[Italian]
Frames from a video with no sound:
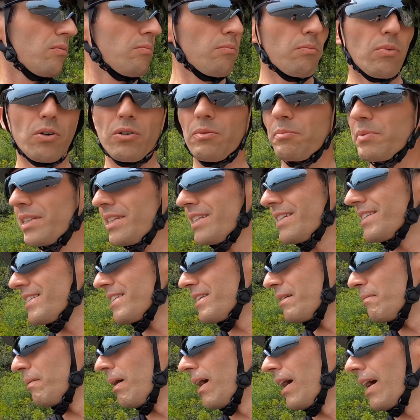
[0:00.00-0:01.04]

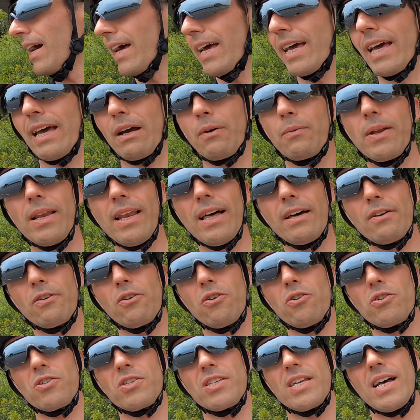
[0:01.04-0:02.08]
morbidissima e quella
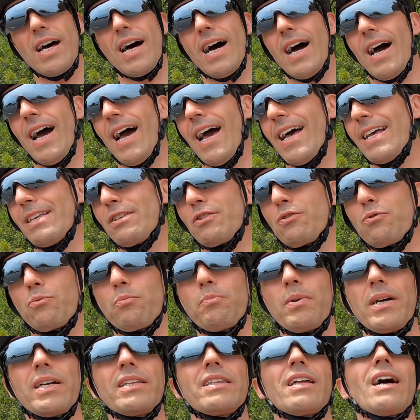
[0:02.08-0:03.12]
rosa è
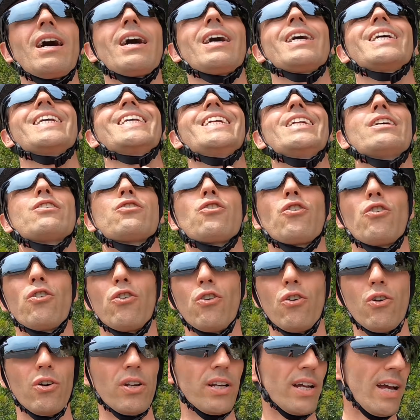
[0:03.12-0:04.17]
stupenda il
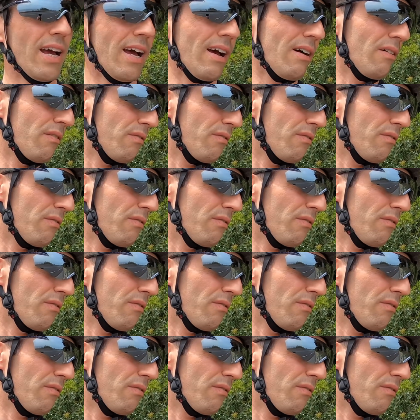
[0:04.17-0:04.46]
colore è